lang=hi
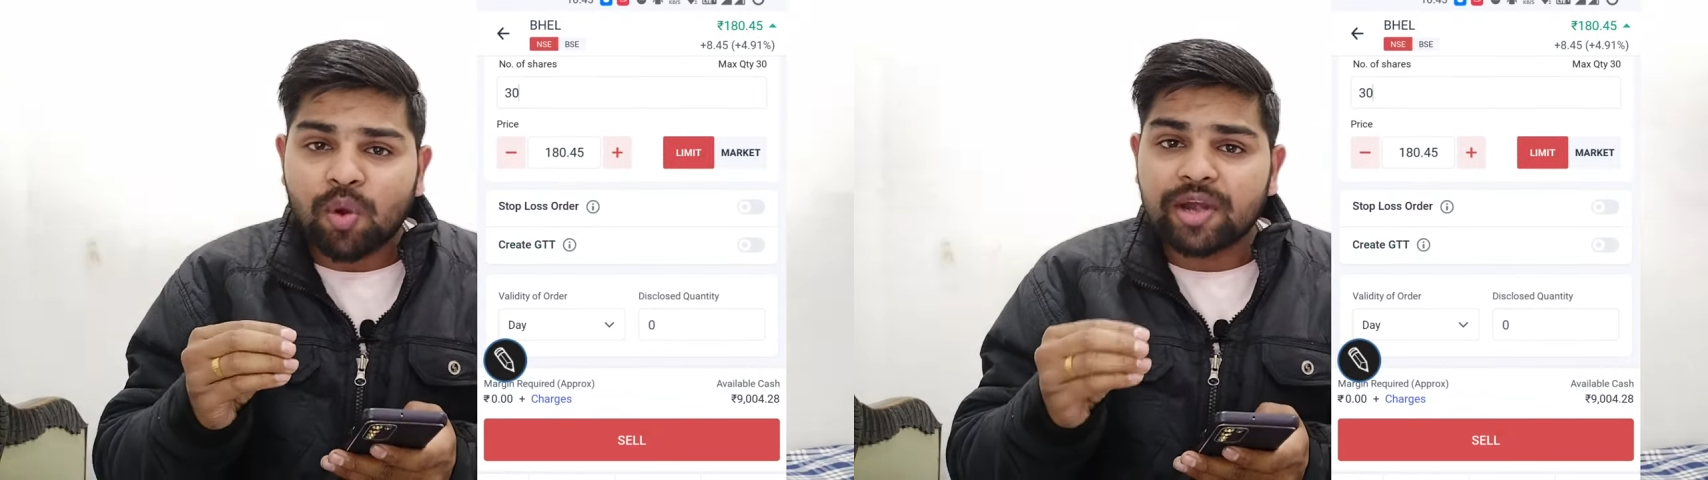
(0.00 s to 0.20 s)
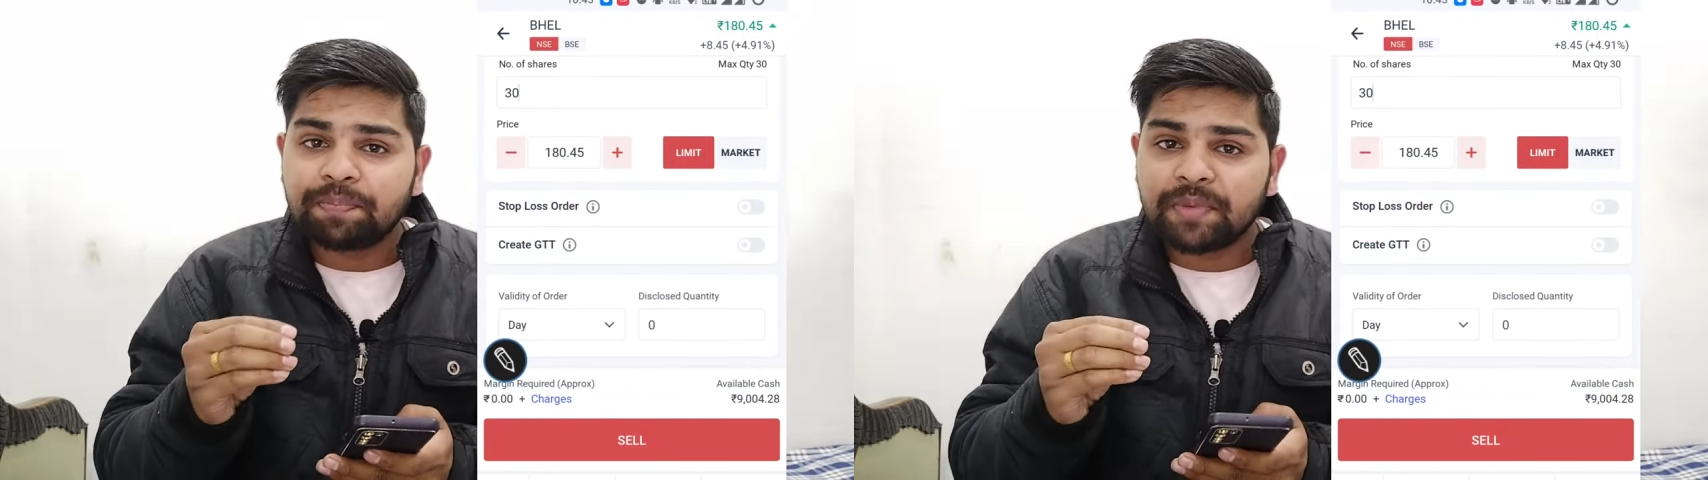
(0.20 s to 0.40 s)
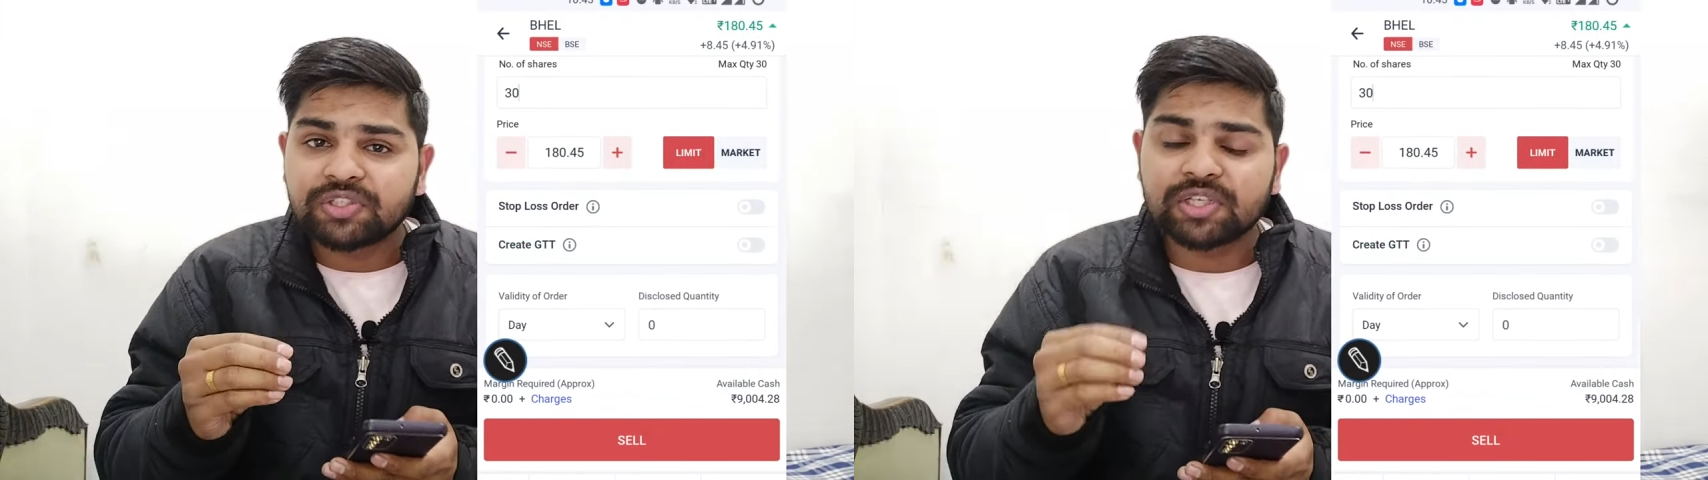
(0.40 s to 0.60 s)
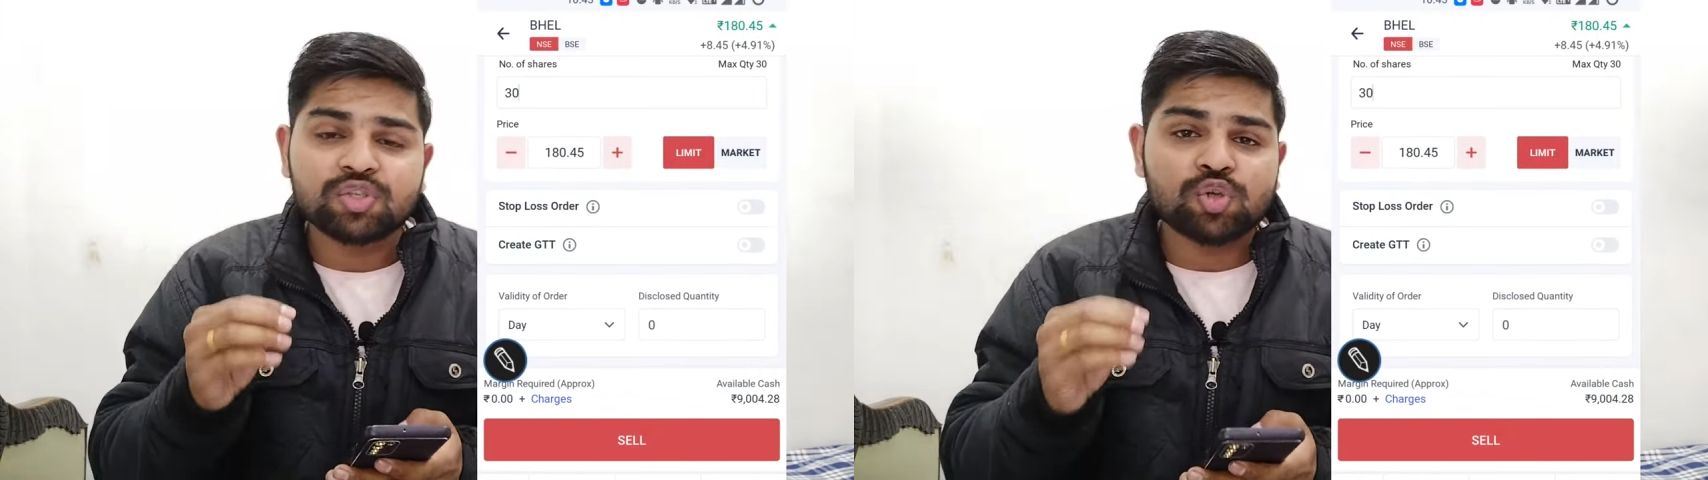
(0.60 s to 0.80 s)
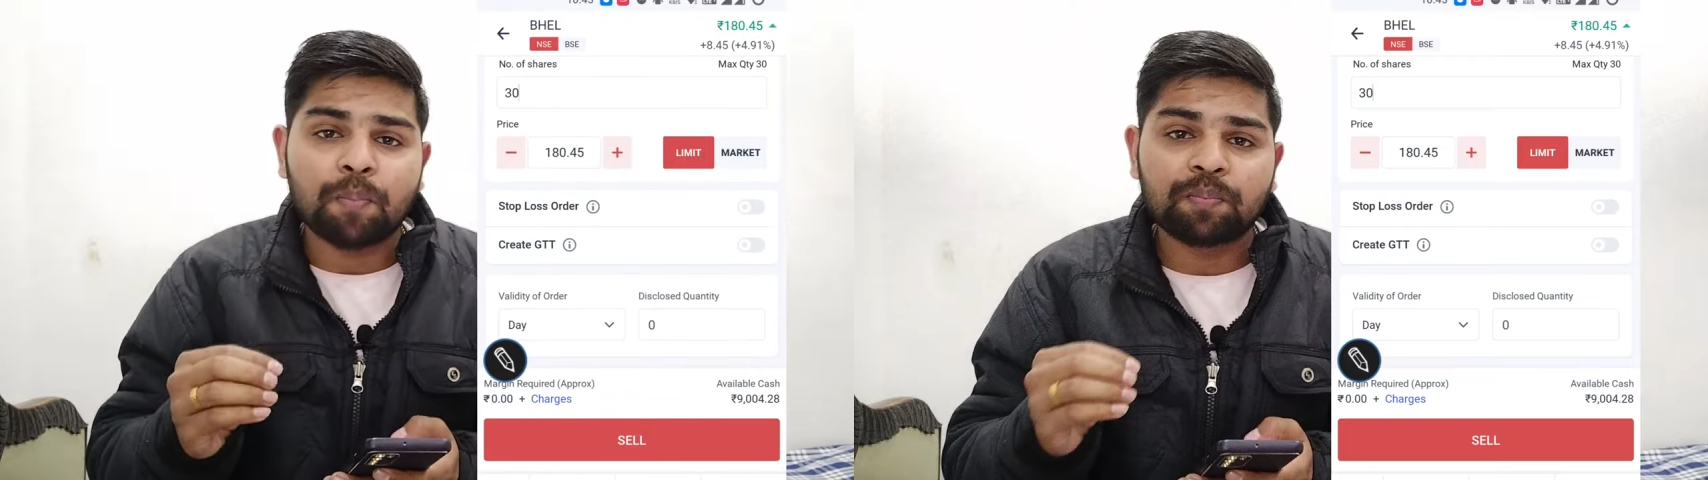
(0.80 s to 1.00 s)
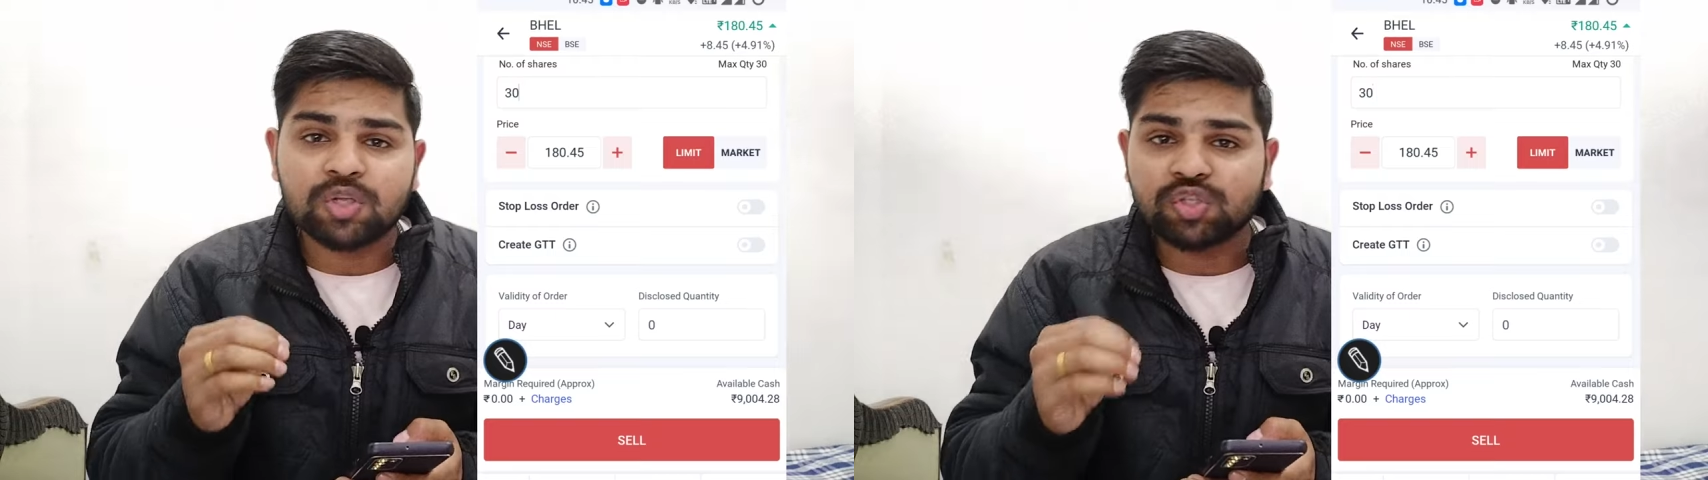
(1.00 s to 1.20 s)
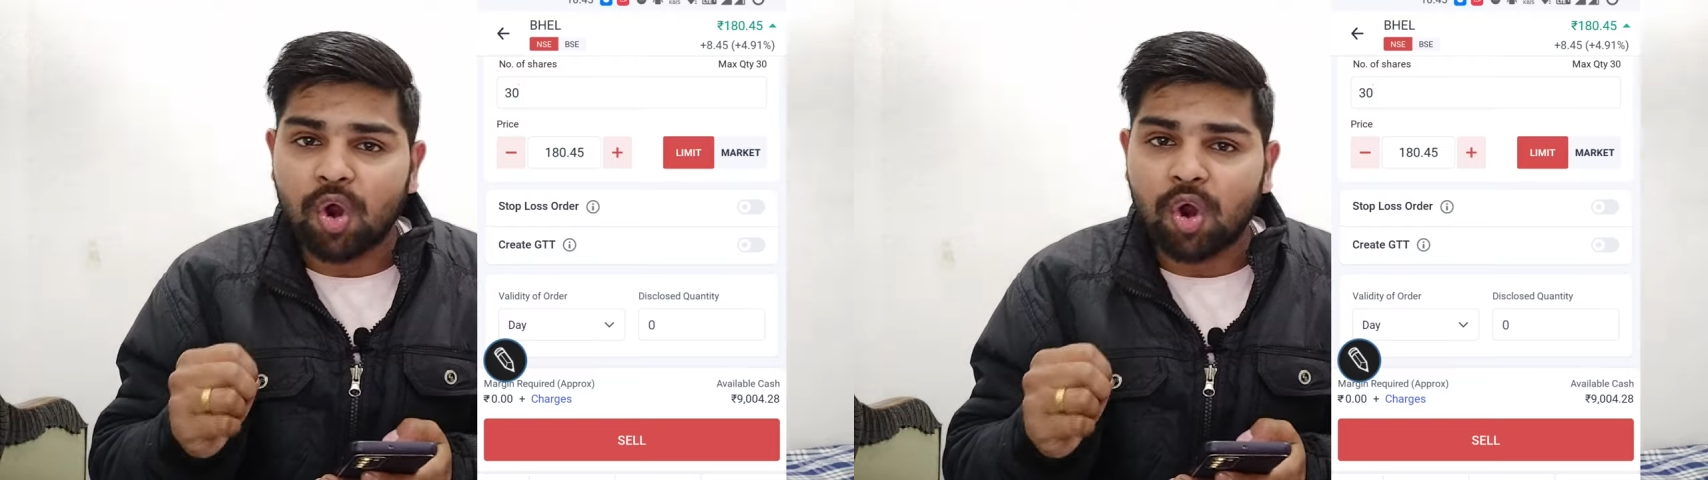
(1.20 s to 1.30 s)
पॉइंट पीछे स्टॉप लॉस